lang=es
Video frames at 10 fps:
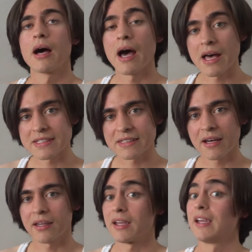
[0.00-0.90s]

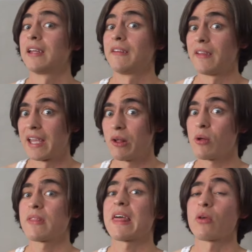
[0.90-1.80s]
Hasta que en
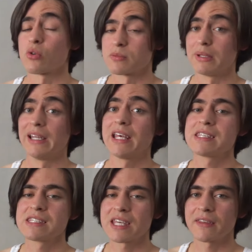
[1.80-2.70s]
enero de
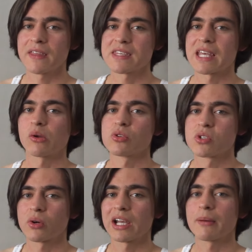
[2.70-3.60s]
2017 se
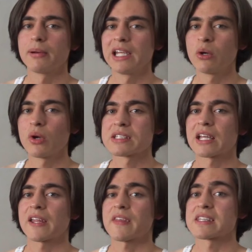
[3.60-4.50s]
anunció que la película se
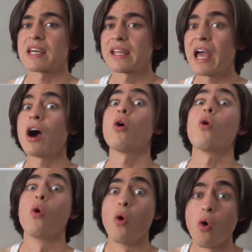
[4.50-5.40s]
retrasaría
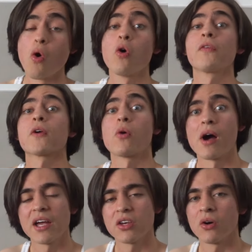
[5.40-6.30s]
otro
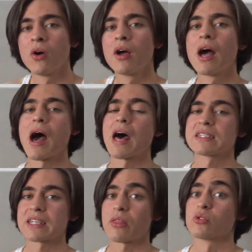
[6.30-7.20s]
año,
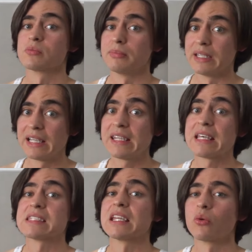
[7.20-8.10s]
hasta
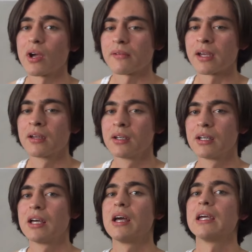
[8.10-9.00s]
2019,
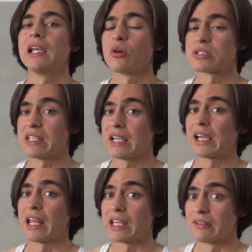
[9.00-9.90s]
y Los
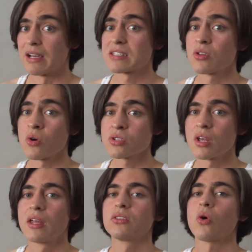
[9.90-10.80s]
Increíbles 2
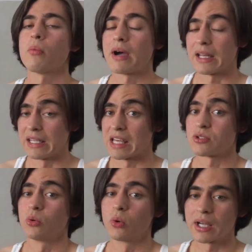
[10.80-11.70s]
tomaría
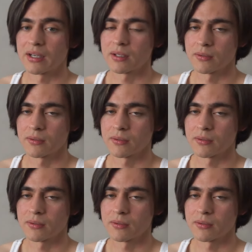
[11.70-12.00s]
su lugar.